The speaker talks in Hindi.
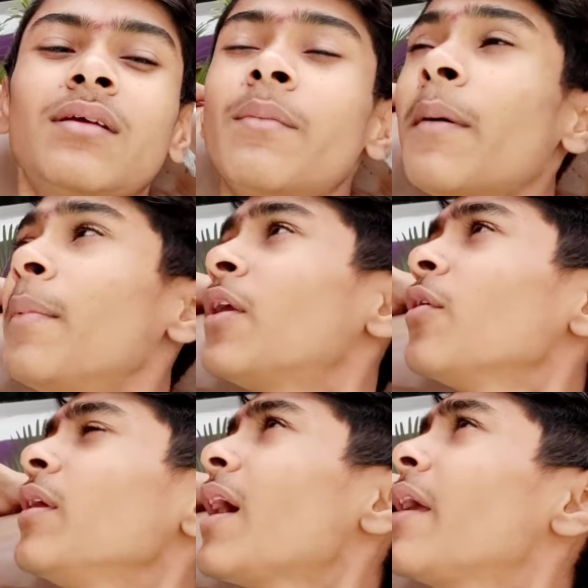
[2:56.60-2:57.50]
ये बेबी
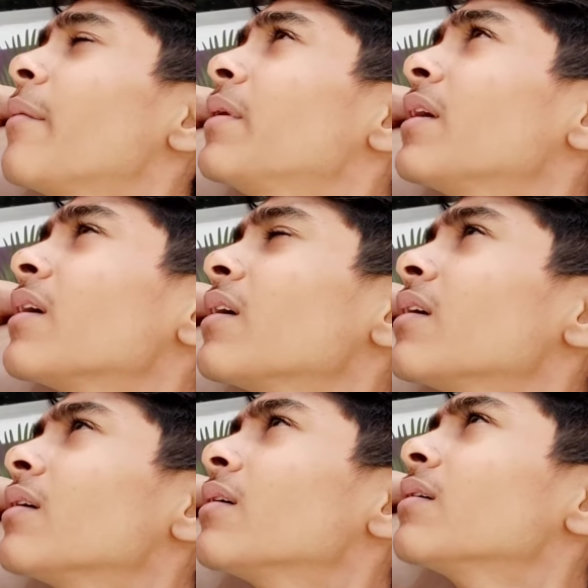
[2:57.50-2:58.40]
क्यों नहीं आई अभी
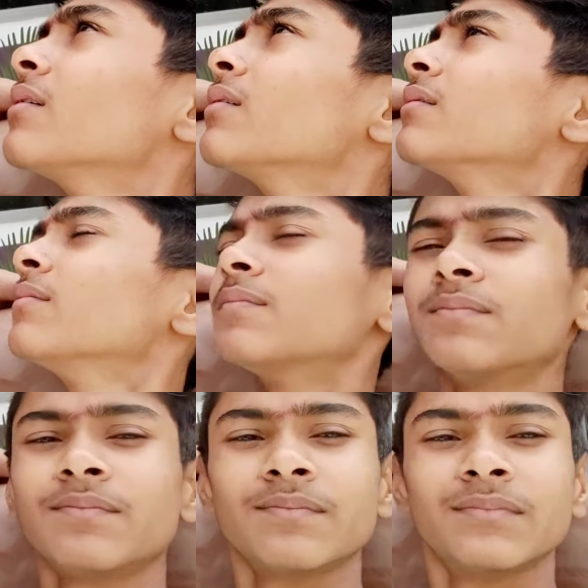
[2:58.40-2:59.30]

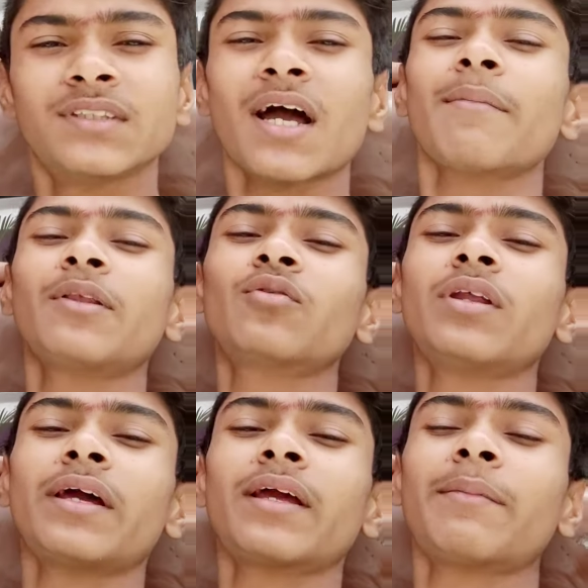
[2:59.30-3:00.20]
तक जा भी तू
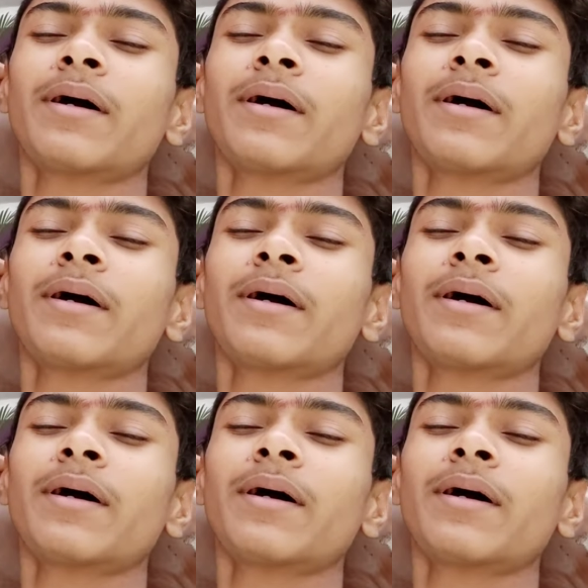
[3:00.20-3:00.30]
देख क्या